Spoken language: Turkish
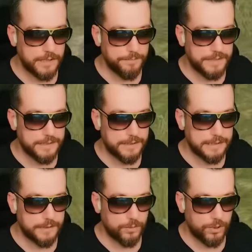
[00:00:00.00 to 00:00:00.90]
adam bir tık
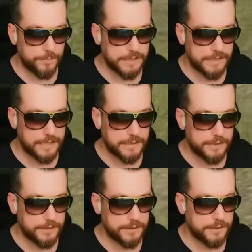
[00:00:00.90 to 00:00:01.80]
sıkıntı olabilir
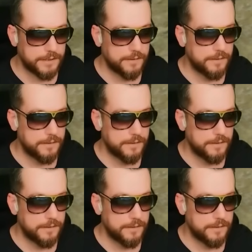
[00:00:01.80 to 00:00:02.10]
yaklaştıysa.